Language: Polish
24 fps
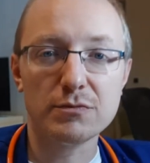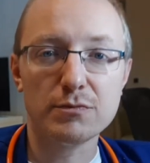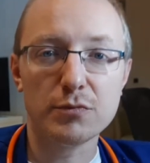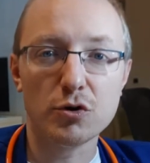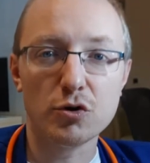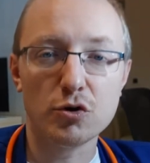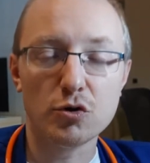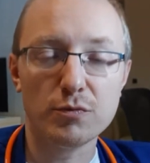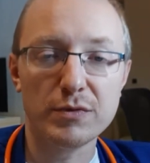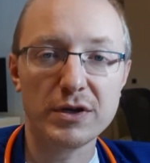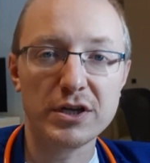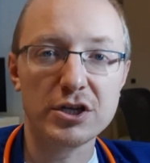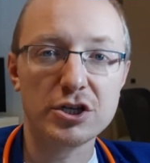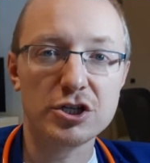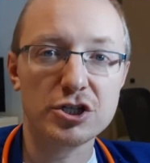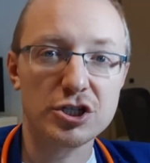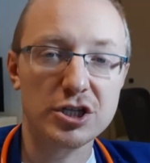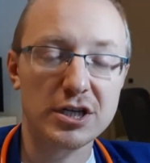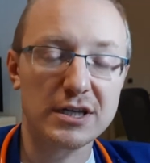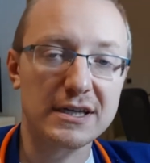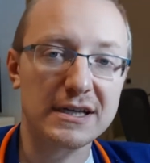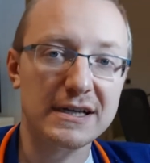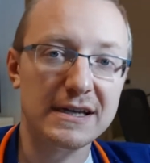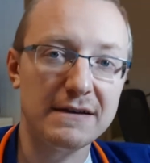pogrubienie
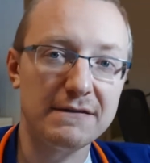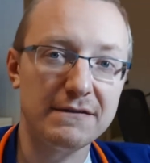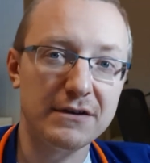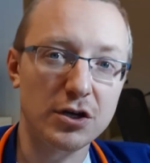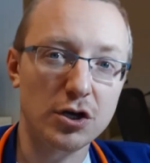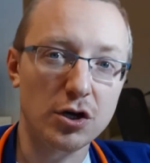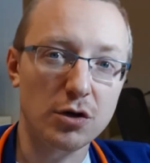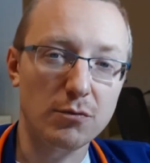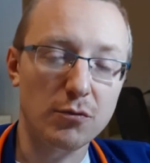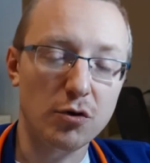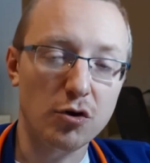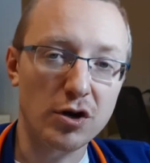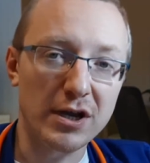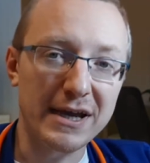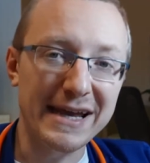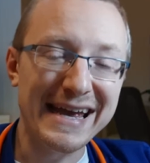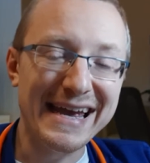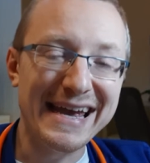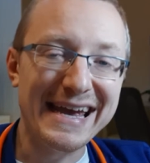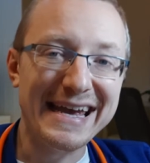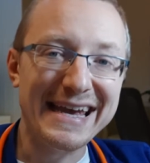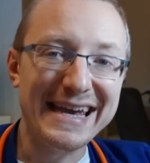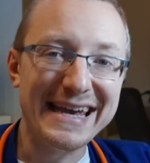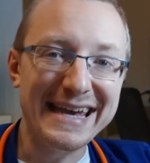ściany lewej komory
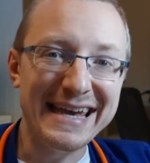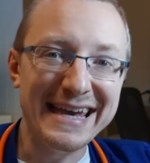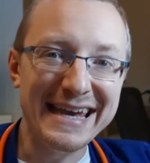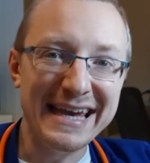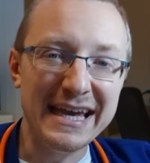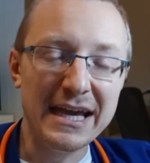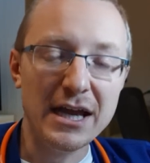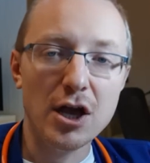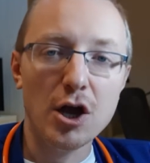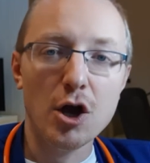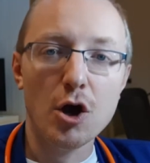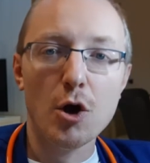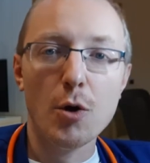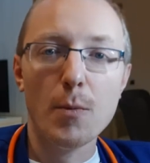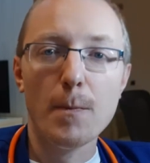i